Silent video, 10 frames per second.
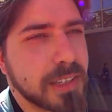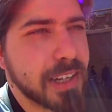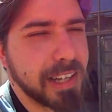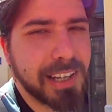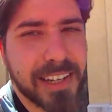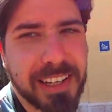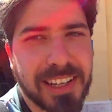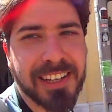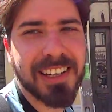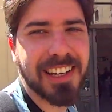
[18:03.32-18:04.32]
Ah,
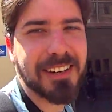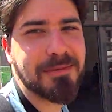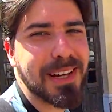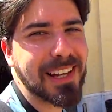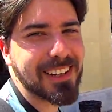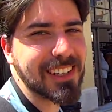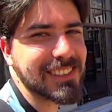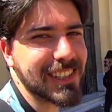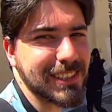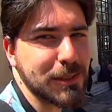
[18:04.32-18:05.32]
che bello
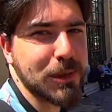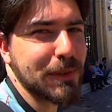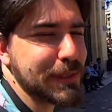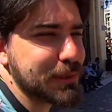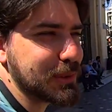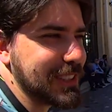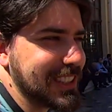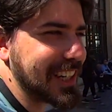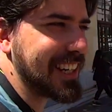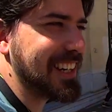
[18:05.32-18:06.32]
essere di nuovo al sud
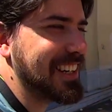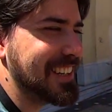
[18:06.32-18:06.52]
Italia.